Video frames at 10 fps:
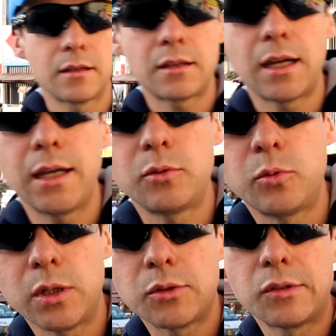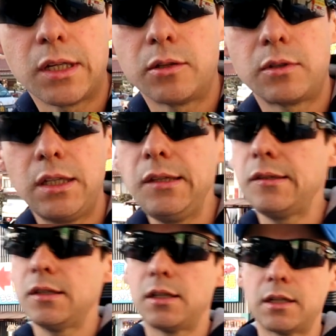Tá aí com quantos anos?
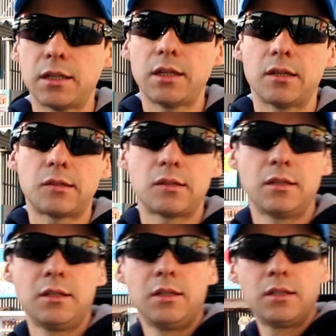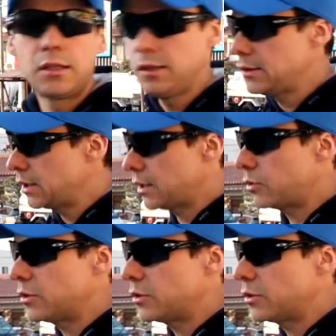15 anos a criança. 15 anos, a